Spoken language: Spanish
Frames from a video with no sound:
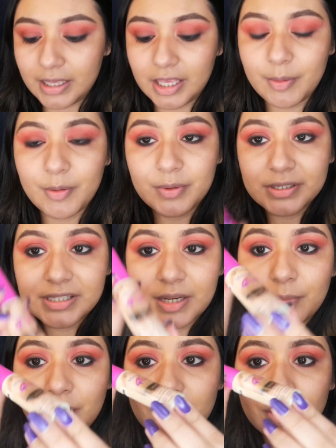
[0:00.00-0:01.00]
y me voy a
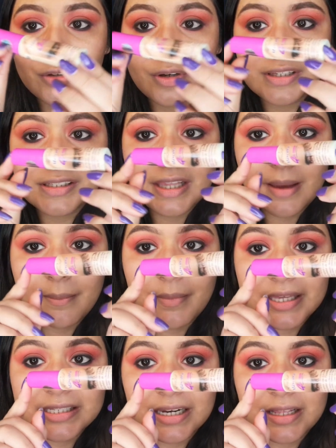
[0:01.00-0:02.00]
estar poniendo esta
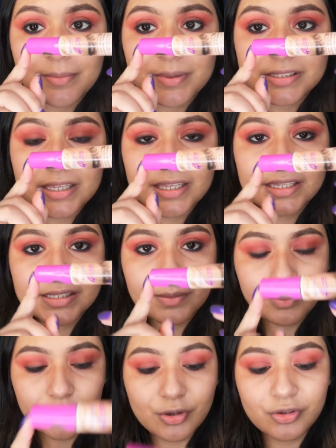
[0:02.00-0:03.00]
máscara de pestañas de
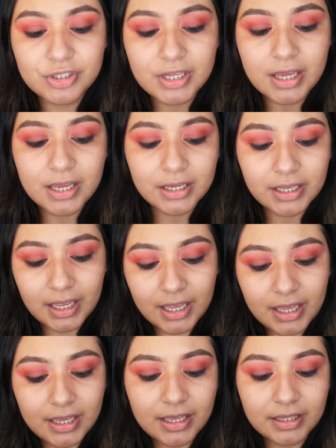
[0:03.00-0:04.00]
prosa
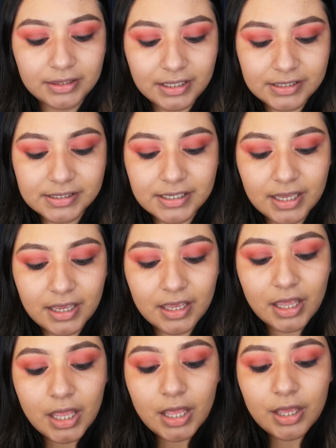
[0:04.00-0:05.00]
que dice